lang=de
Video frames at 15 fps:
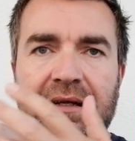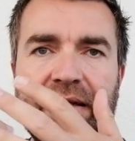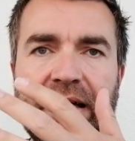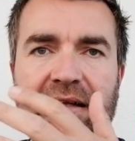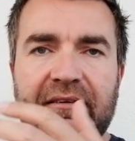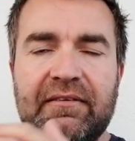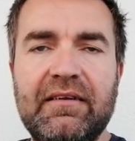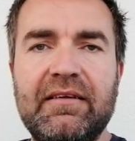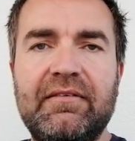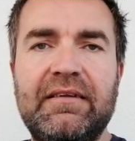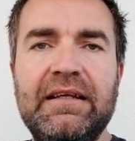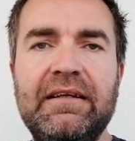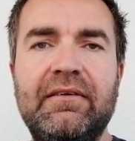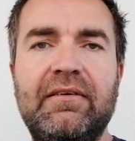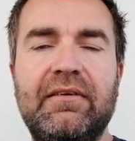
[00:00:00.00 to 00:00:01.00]
Das
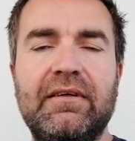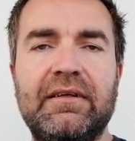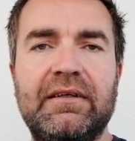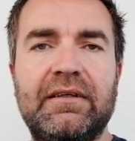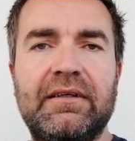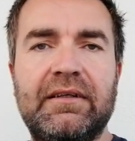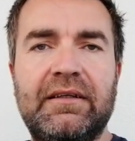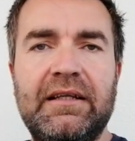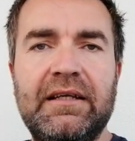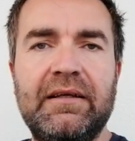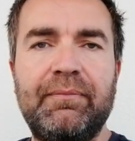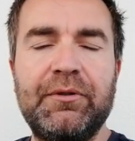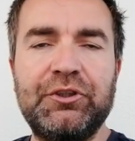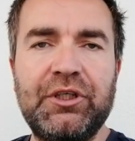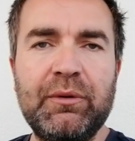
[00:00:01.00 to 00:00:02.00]
sind äh, die
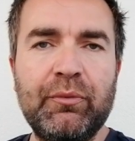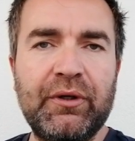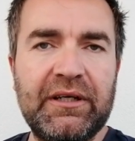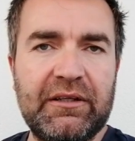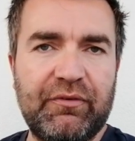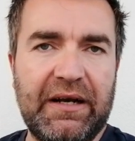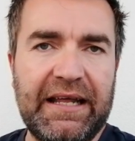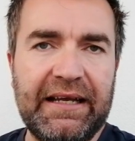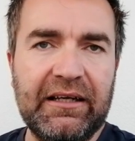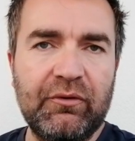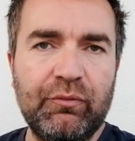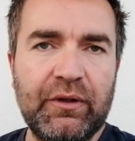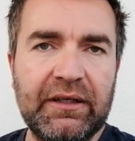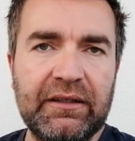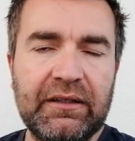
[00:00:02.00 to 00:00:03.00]
Bestimmungen, die
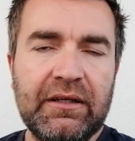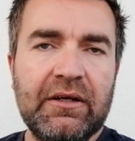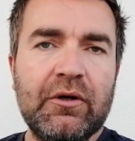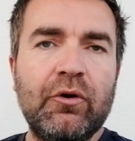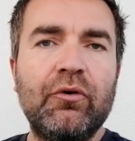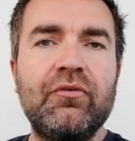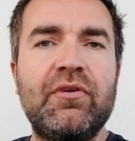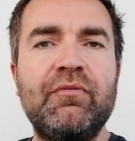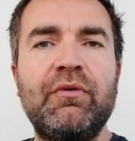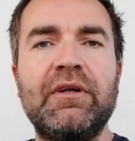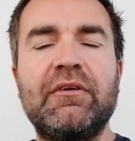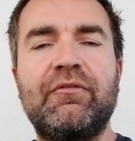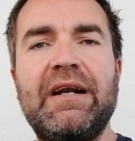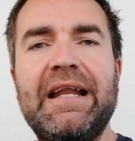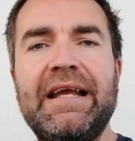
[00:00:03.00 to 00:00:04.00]
verlängert wurden und sie
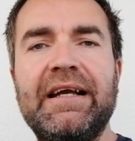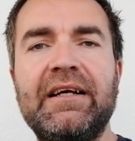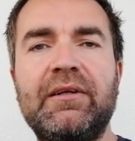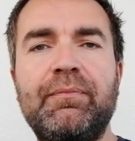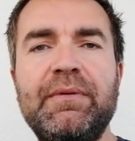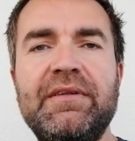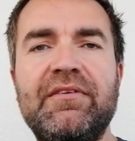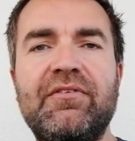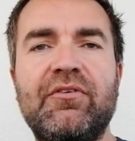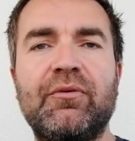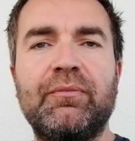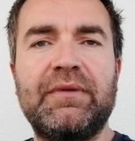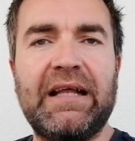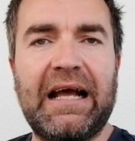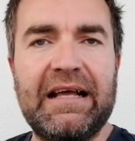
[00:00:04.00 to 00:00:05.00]
wurden verlängert bis
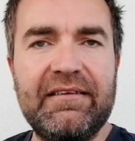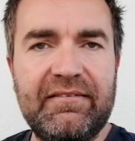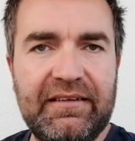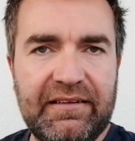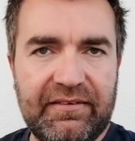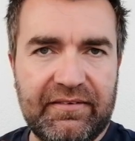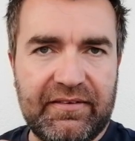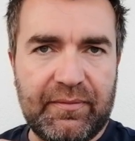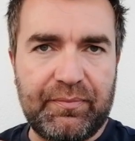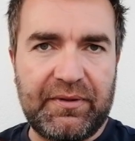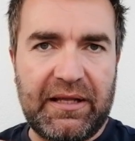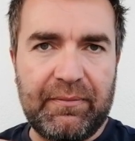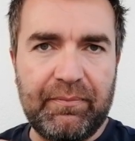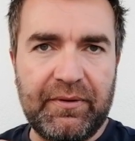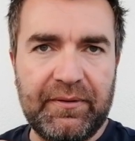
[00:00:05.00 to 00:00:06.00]
zum 30.
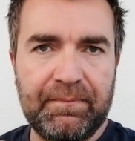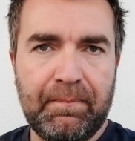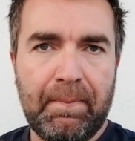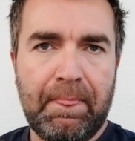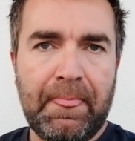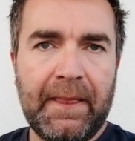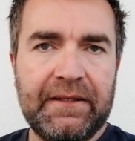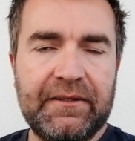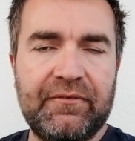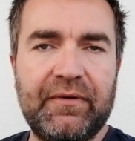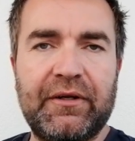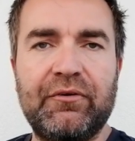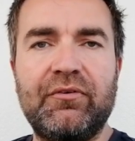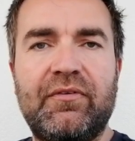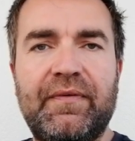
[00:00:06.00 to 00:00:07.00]
September
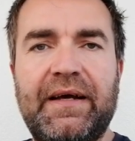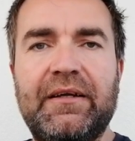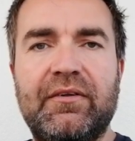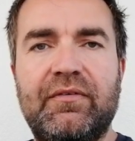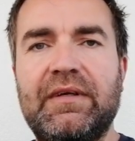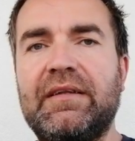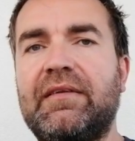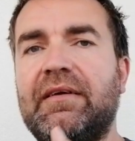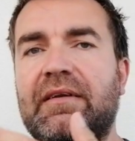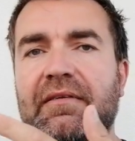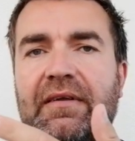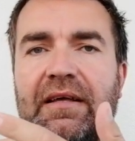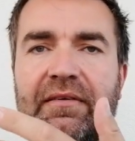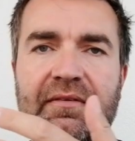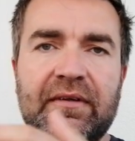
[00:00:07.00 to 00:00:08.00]
2022.
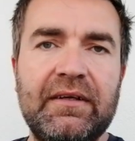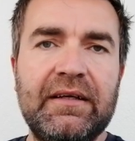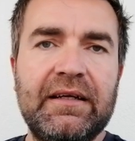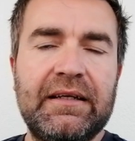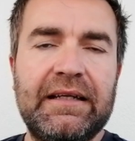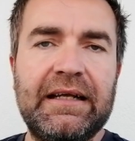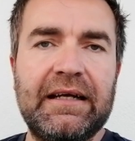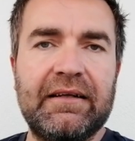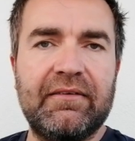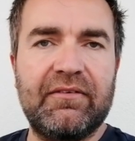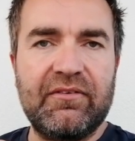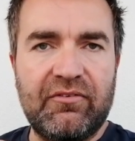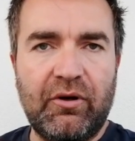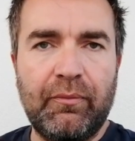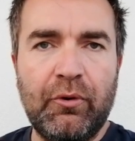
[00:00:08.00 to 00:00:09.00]
Das heißt, den
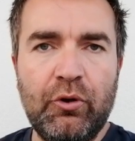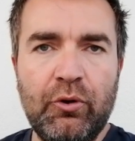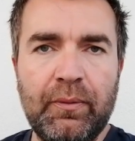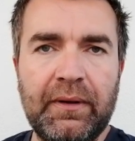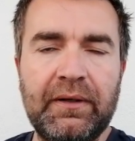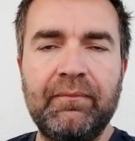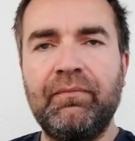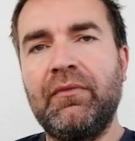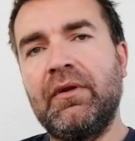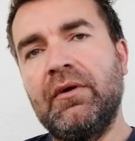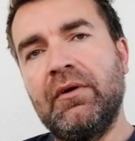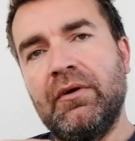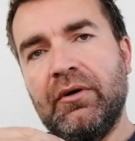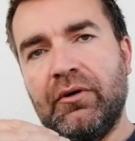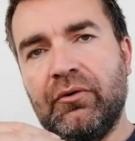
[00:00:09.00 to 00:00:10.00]
ganzen Sommer über.
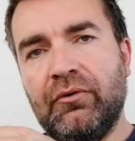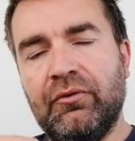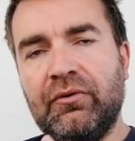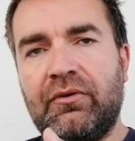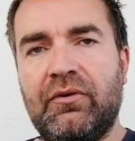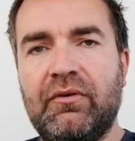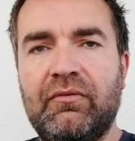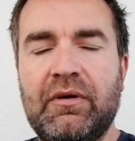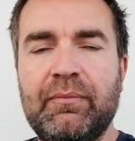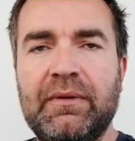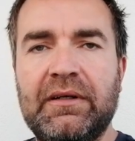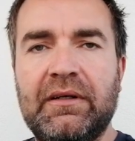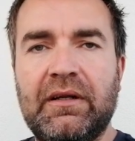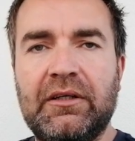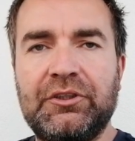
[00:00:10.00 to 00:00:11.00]
Und wenn
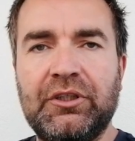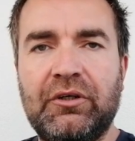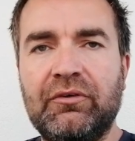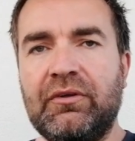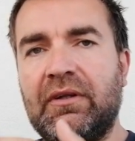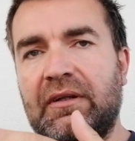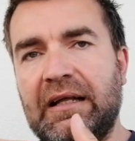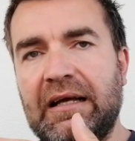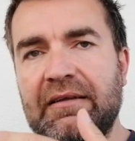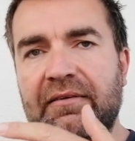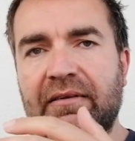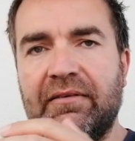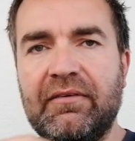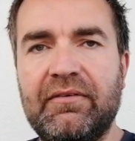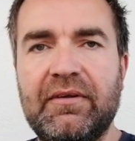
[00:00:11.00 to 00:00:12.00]
man schaut,
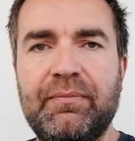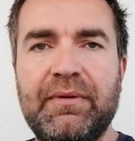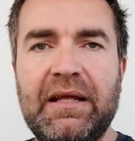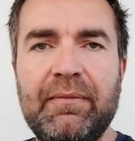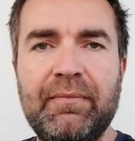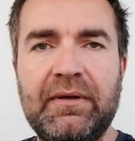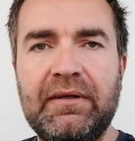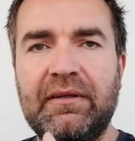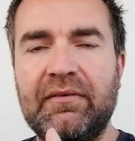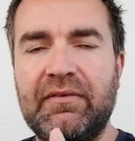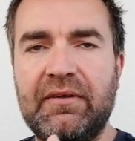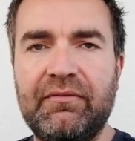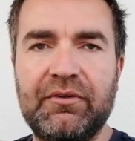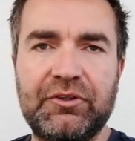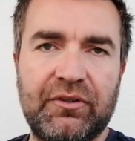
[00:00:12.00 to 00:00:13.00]
30. September, da
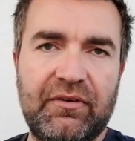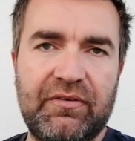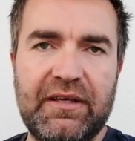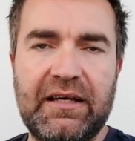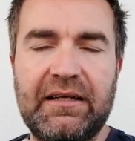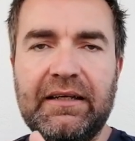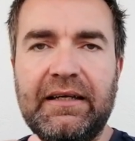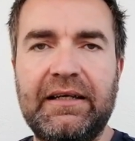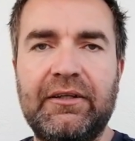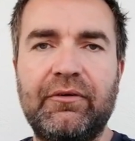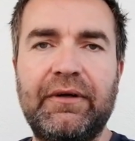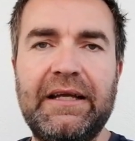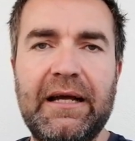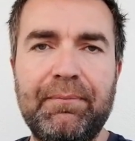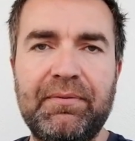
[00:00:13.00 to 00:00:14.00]
sind wir schon sehr in
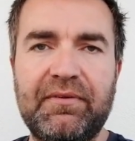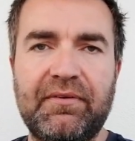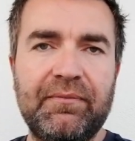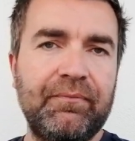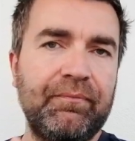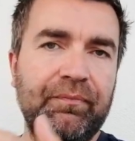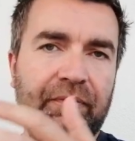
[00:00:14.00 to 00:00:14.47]
Richtung Herbst.